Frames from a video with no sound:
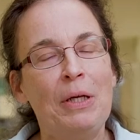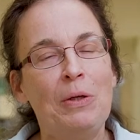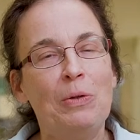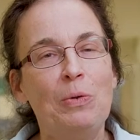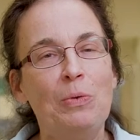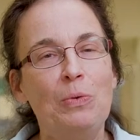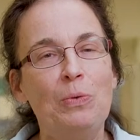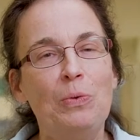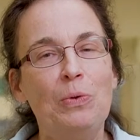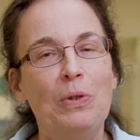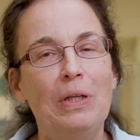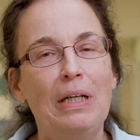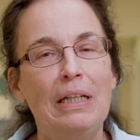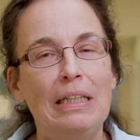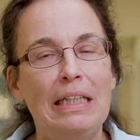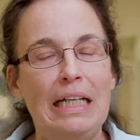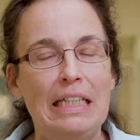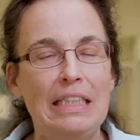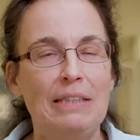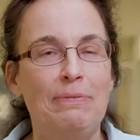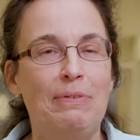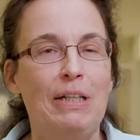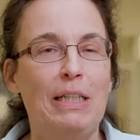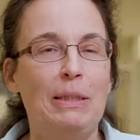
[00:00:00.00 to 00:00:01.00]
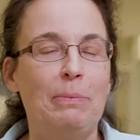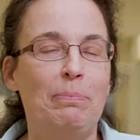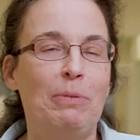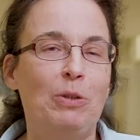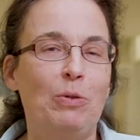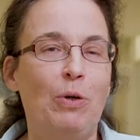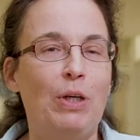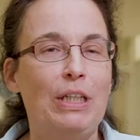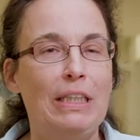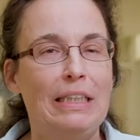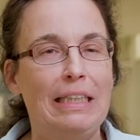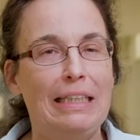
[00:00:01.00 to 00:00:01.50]
Nur jetzt fällt es
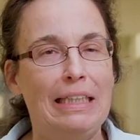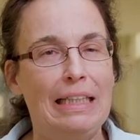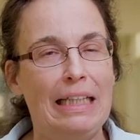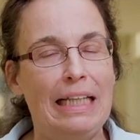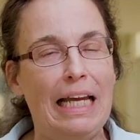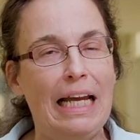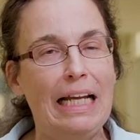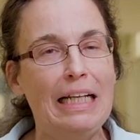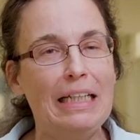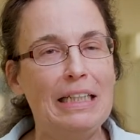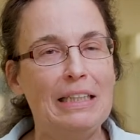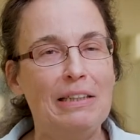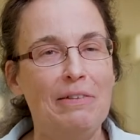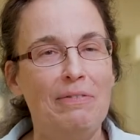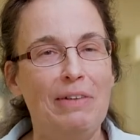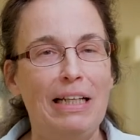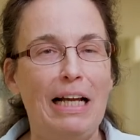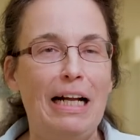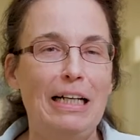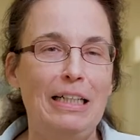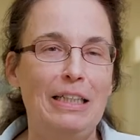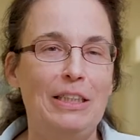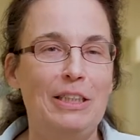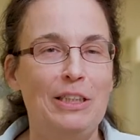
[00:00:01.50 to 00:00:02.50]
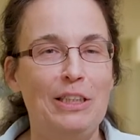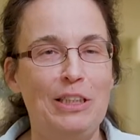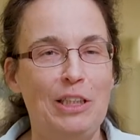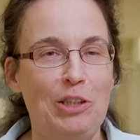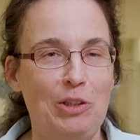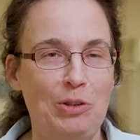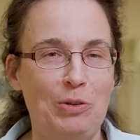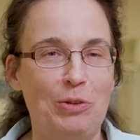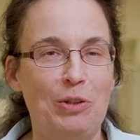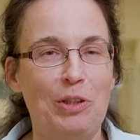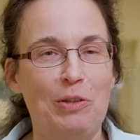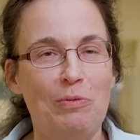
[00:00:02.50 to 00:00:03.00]
bedeutend leichter, weil alle das
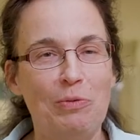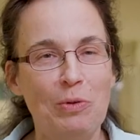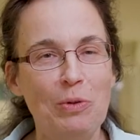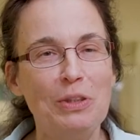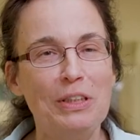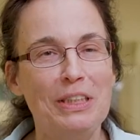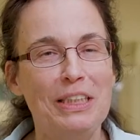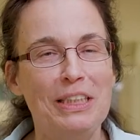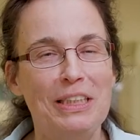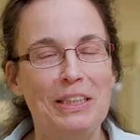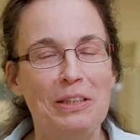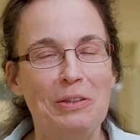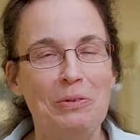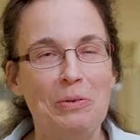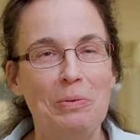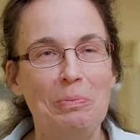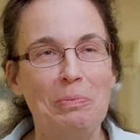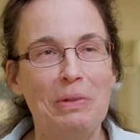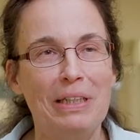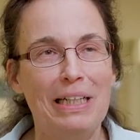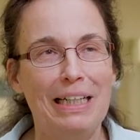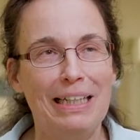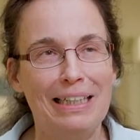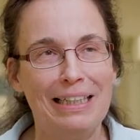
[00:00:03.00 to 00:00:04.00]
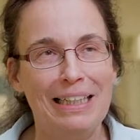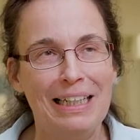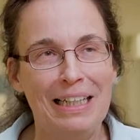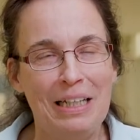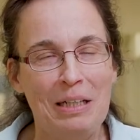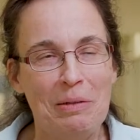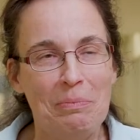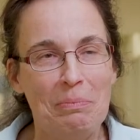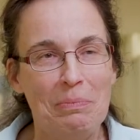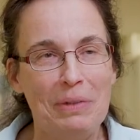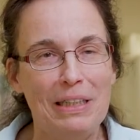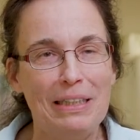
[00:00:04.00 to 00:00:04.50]
jetzt schon gewohnt sind, den Umgang
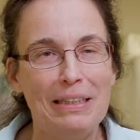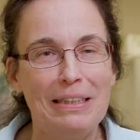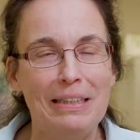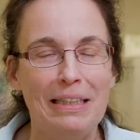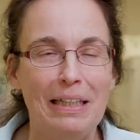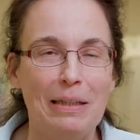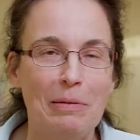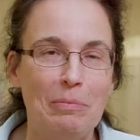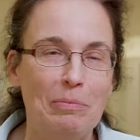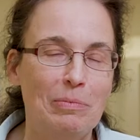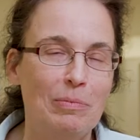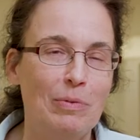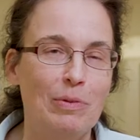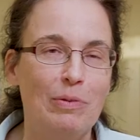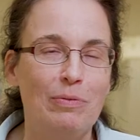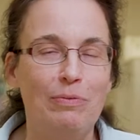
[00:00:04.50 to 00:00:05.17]
mit ähm,